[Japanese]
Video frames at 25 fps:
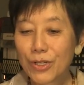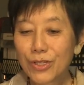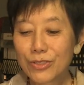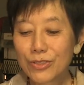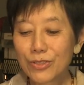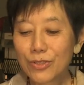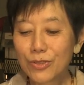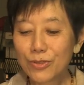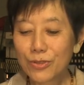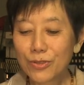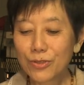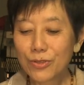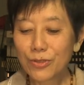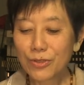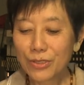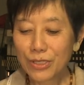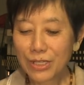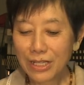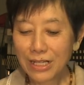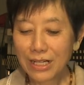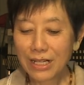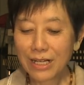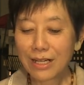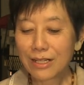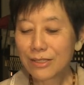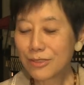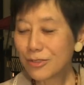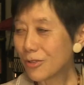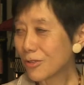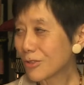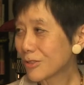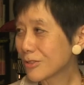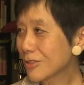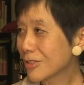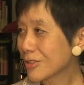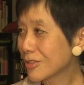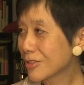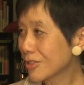いう、うんはい、あ
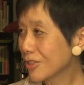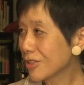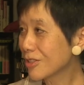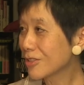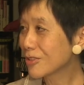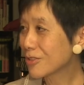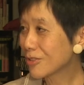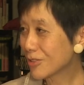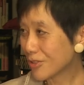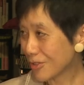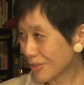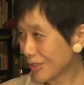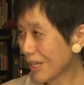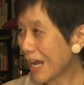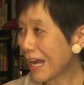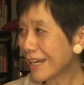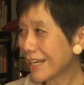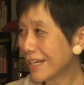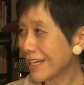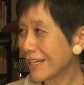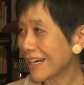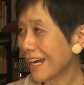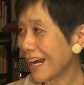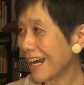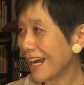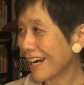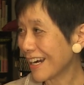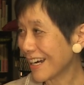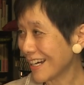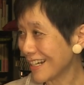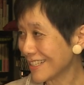のシュタイン博